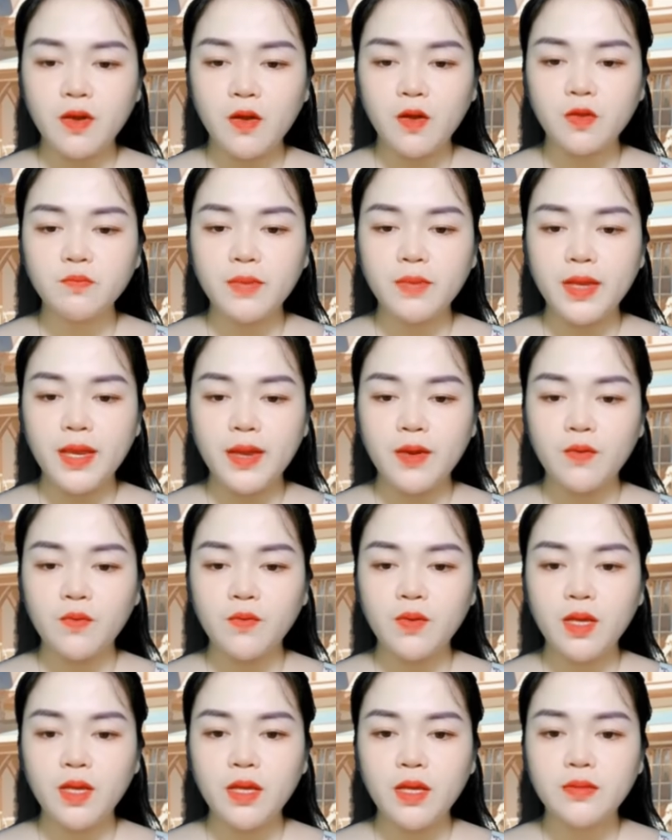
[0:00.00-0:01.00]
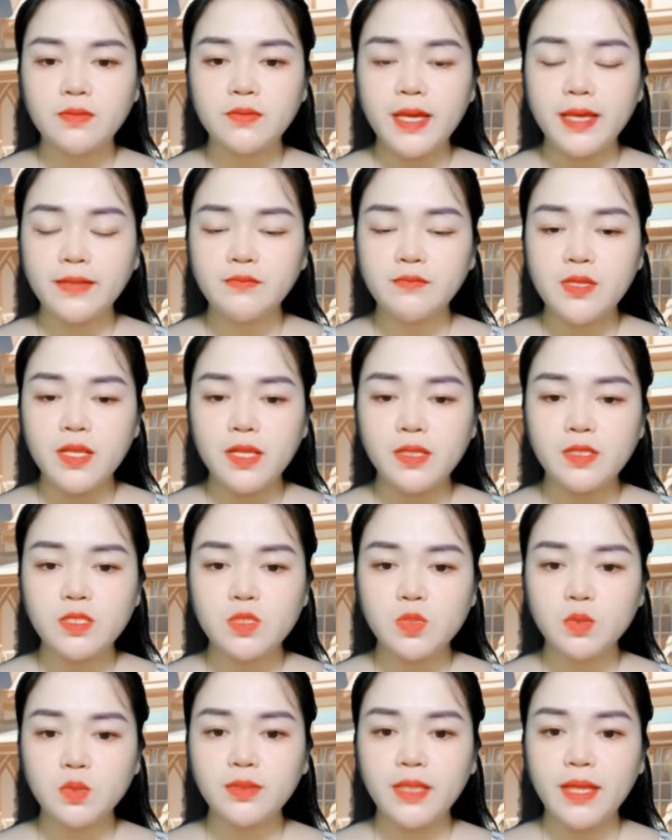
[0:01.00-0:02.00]
Cậu đau ở đâu? Mau nói cho
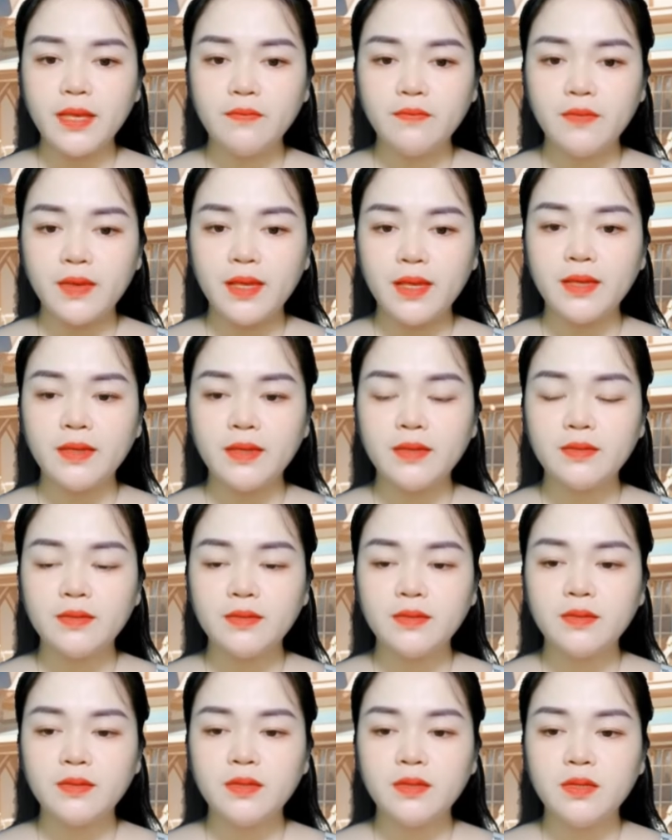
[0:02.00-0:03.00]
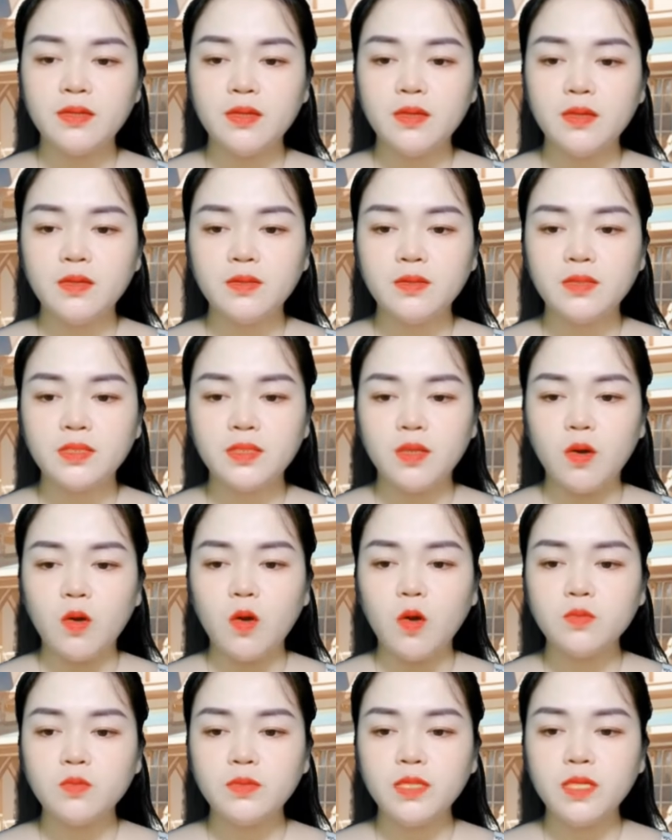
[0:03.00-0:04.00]
tớ biết đi, đừng sợ.
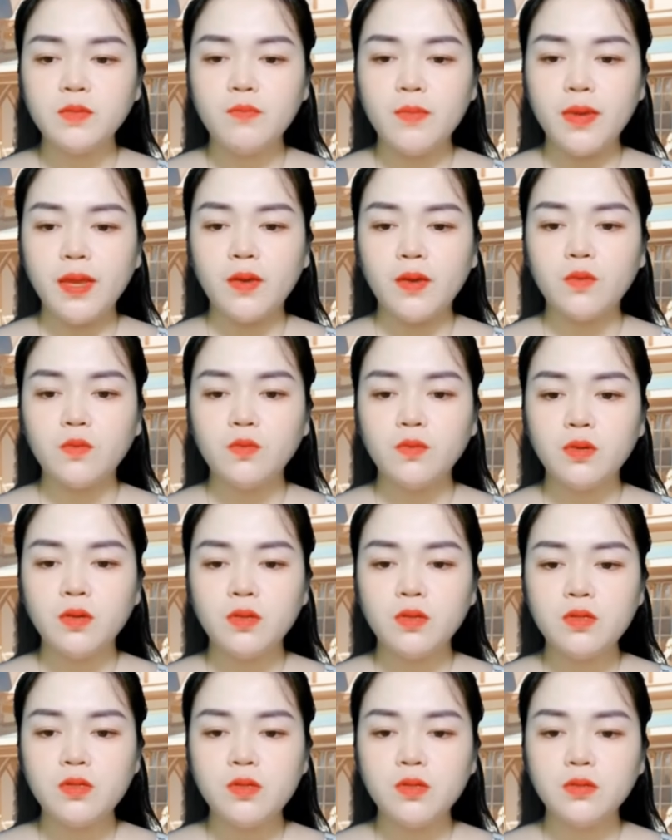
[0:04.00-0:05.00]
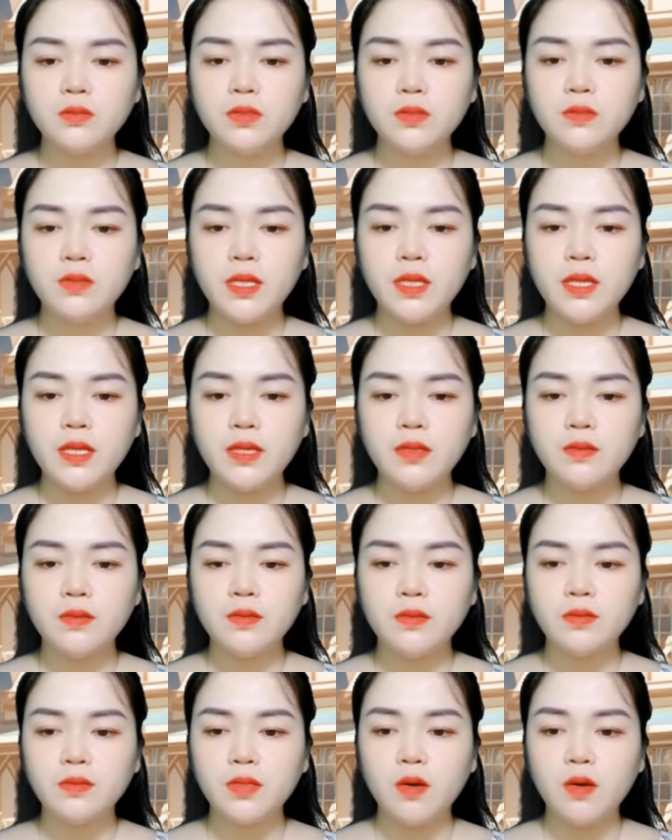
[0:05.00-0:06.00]
Bụng tớ đau. Đau lắm
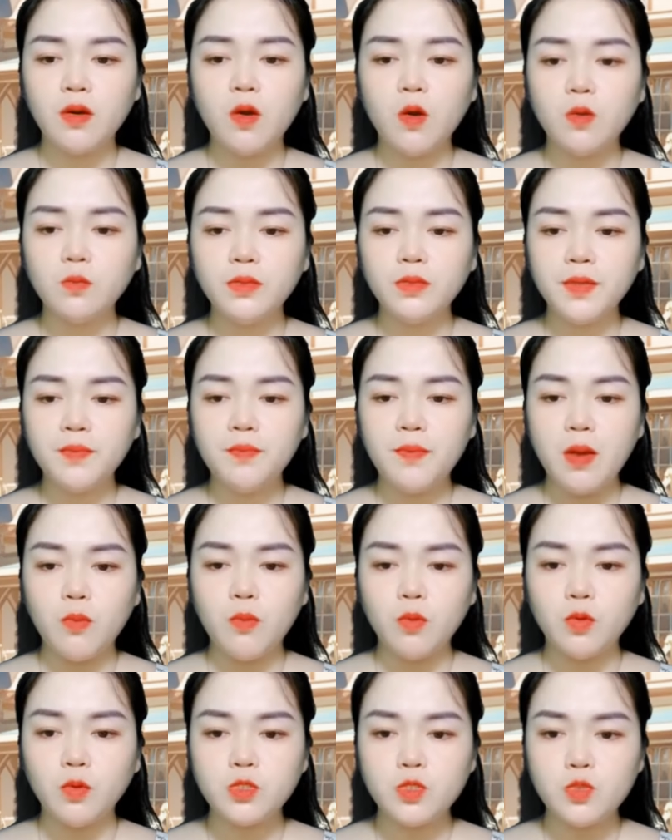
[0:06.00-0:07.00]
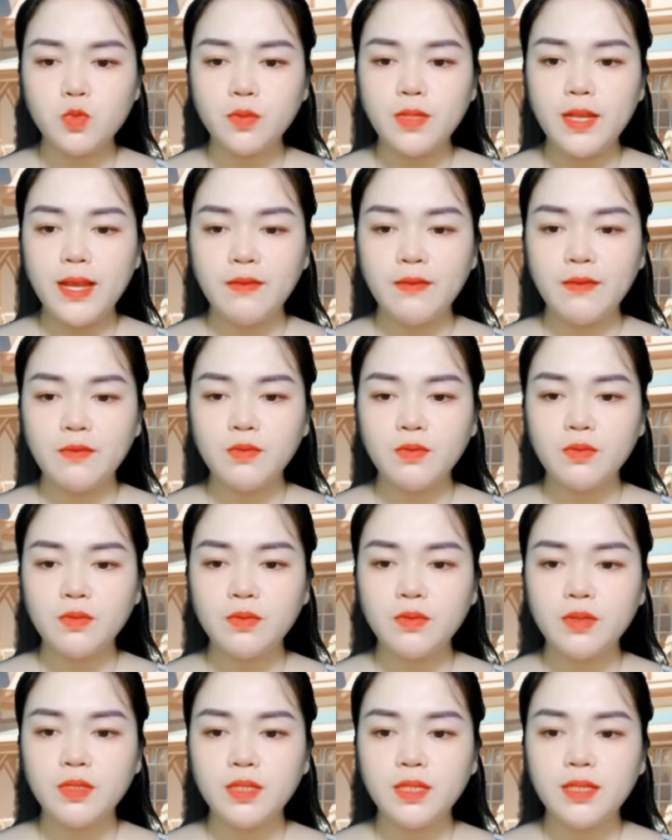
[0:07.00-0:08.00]
à? Vậy để tớ gọi xe cấp cứu.
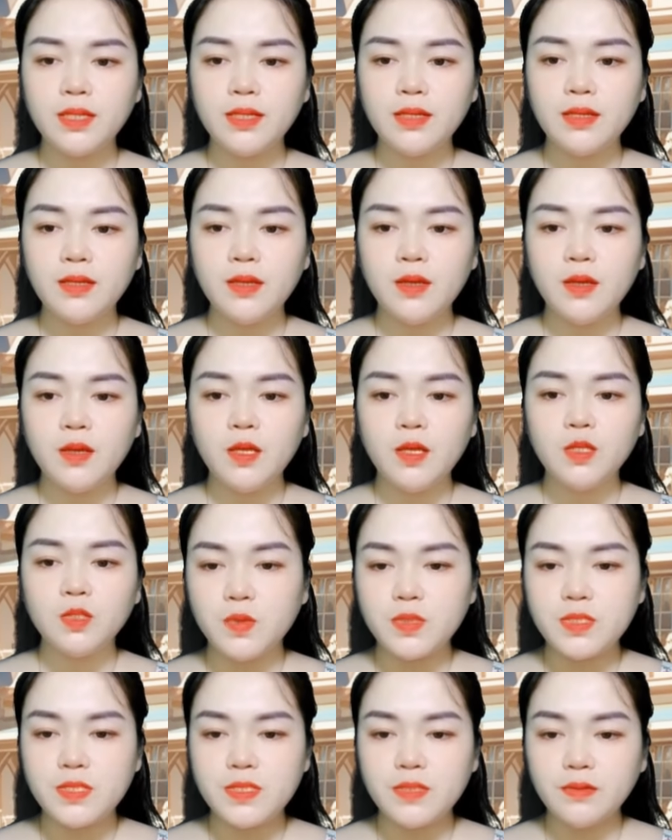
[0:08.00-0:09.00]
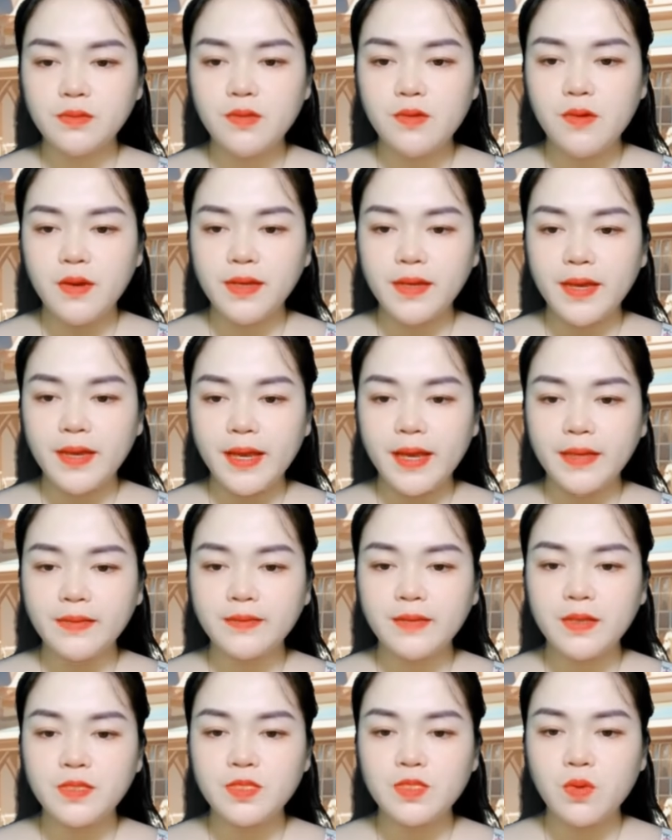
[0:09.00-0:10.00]
Khương Thư Ly thấy trước cửa
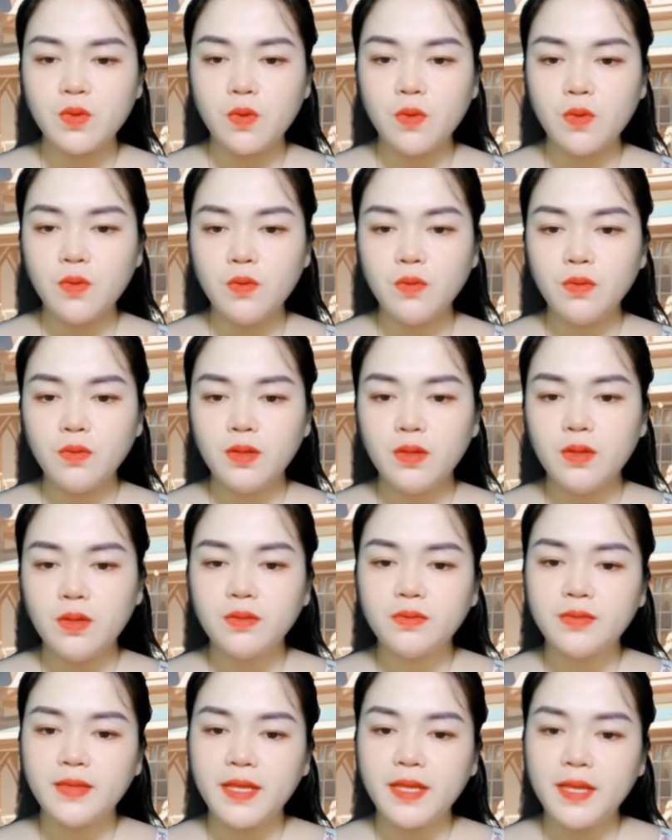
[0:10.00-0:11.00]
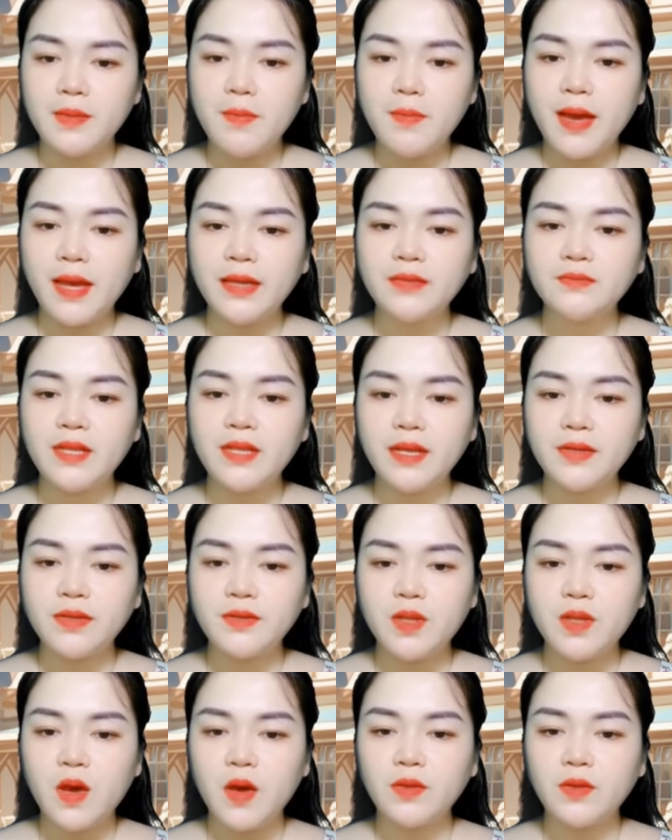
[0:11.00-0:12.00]
nhà vệ sinh không còn bóng dáng của Nhạc
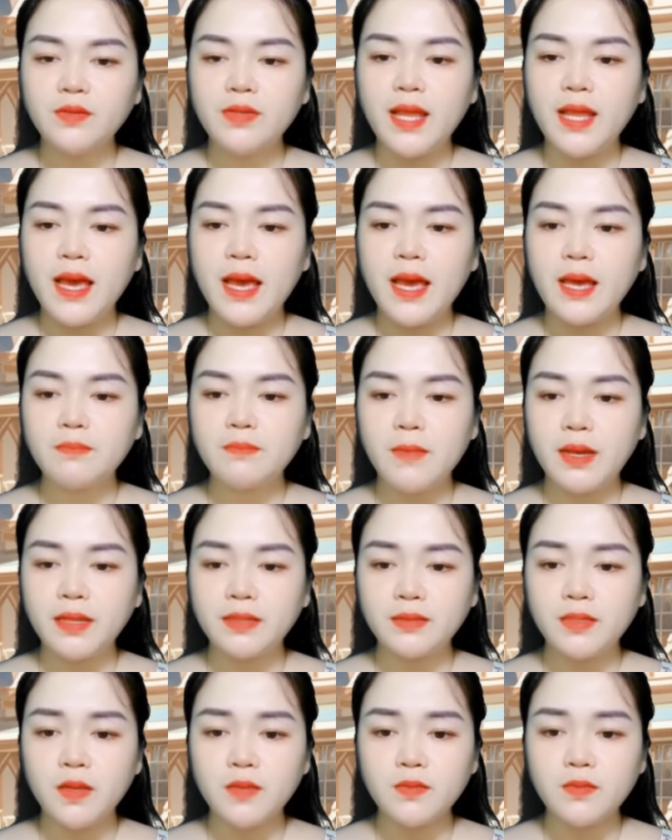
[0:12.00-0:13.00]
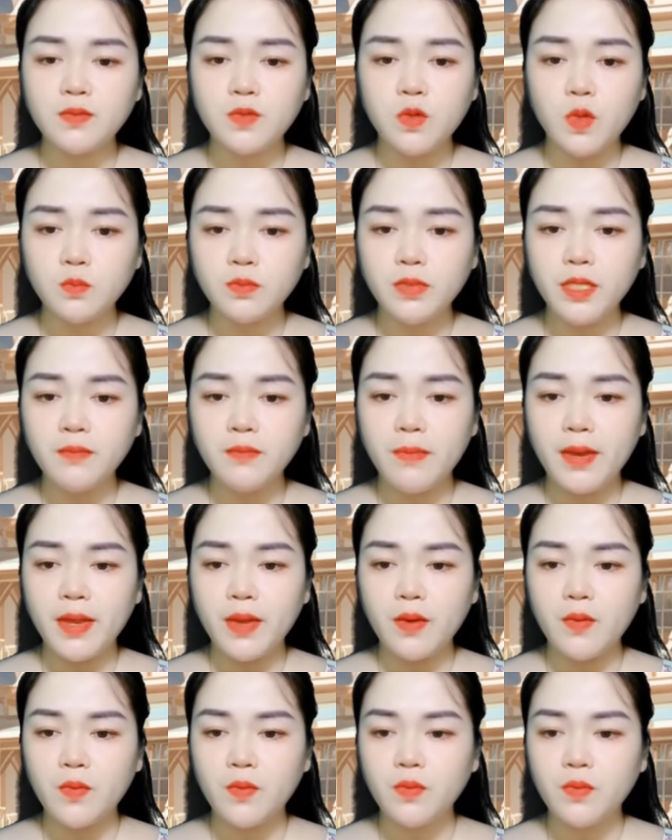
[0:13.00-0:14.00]
Đình nữa. chắc là anh chạy đi
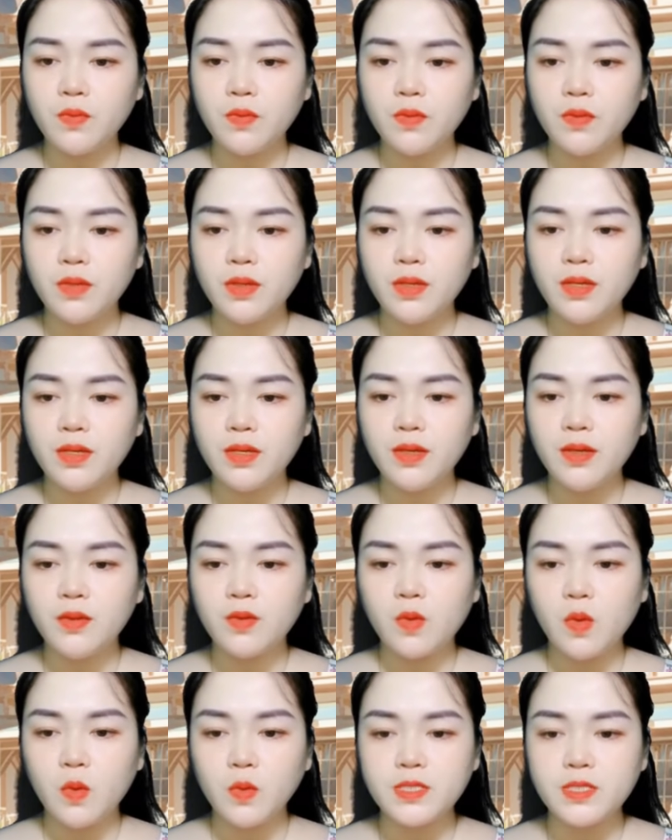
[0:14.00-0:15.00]
gọi xe cấp cứu rồi.